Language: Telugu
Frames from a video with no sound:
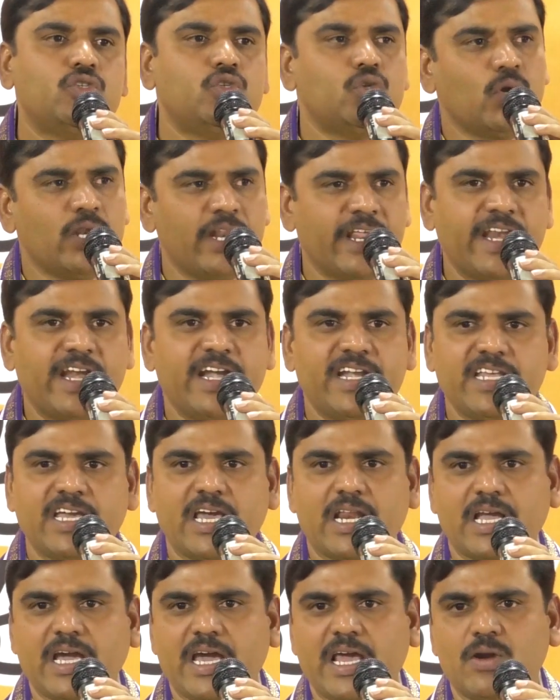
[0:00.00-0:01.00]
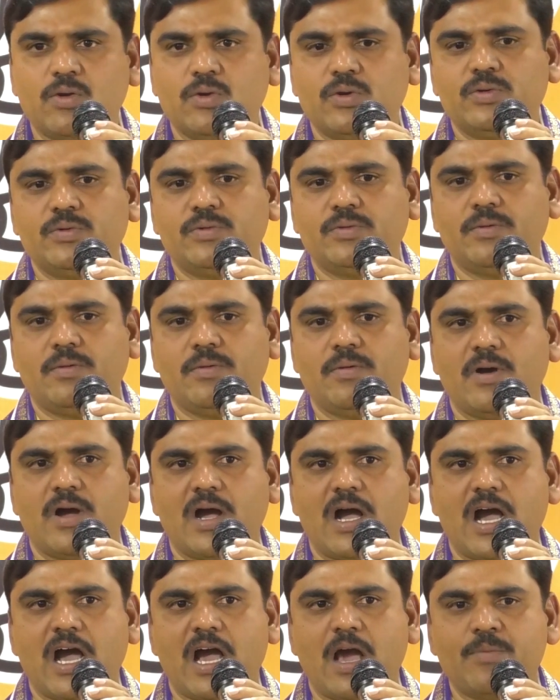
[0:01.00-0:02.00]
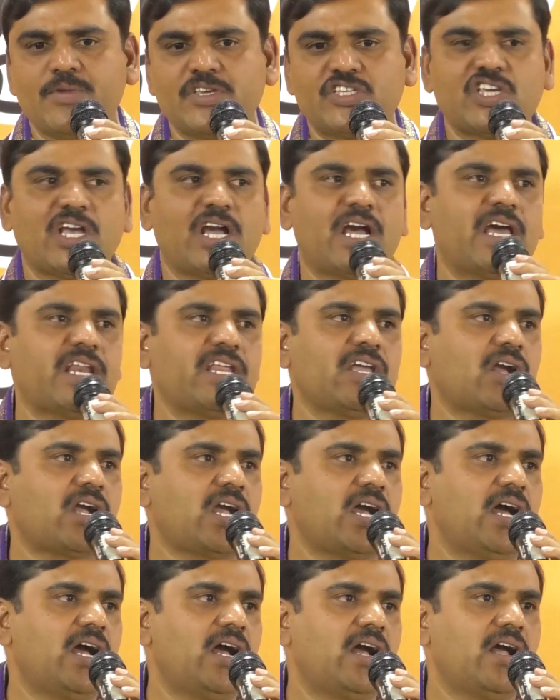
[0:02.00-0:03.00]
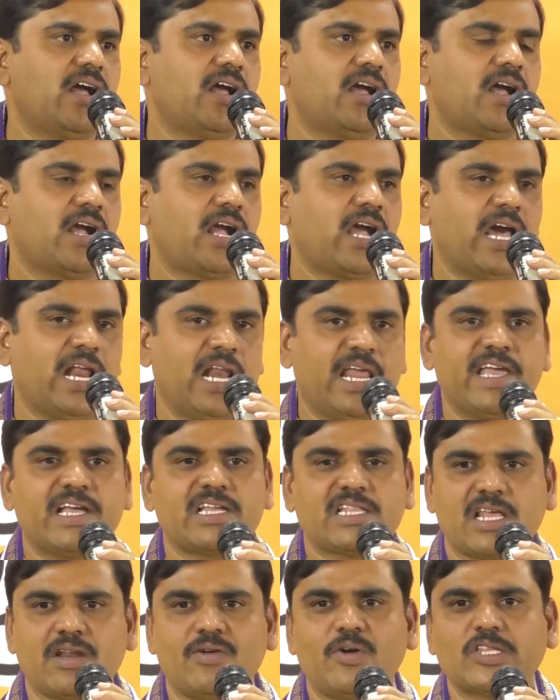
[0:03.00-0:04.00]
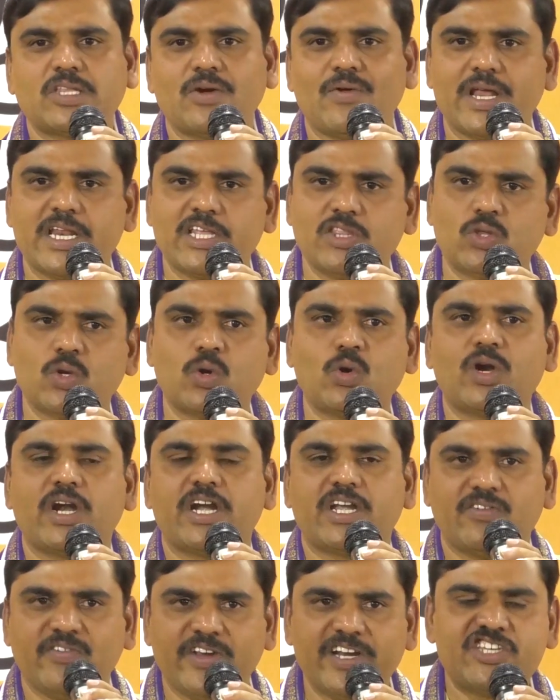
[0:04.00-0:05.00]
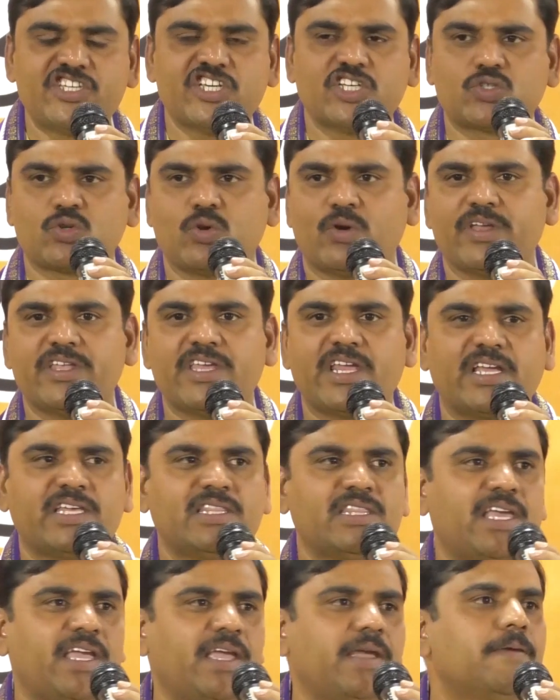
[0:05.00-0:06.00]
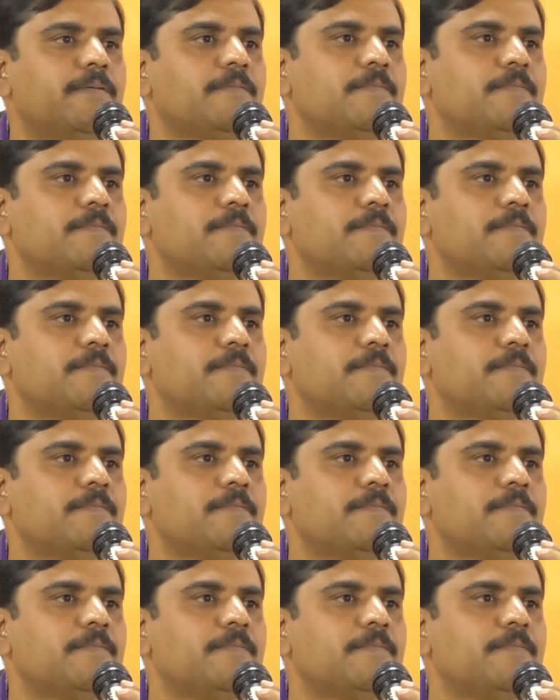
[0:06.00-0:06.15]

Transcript: జూనియర్ ఎన్టీఆర్ గారు అమిత్ షా గారి యొక్క కలయిక తర్వాత వారిద్దరూ కూడా ట్వీట్ చేసుకోవడం జరిగింది